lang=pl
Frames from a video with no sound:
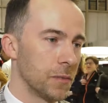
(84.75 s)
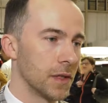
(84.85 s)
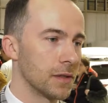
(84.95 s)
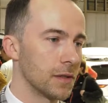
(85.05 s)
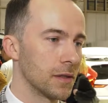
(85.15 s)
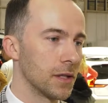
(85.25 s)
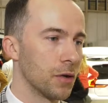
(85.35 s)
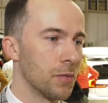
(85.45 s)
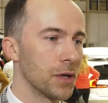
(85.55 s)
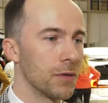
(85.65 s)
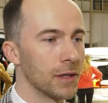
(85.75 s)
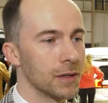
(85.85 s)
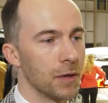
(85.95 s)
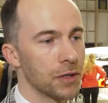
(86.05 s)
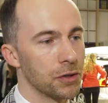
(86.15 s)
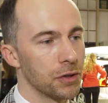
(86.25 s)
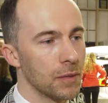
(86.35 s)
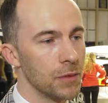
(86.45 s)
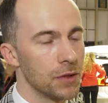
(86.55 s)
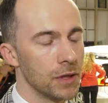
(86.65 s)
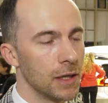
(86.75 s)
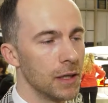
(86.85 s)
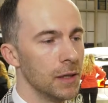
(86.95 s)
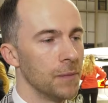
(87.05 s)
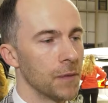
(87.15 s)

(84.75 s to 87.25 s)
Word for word: Jest, jego bryła jest bardziej dynamiczna,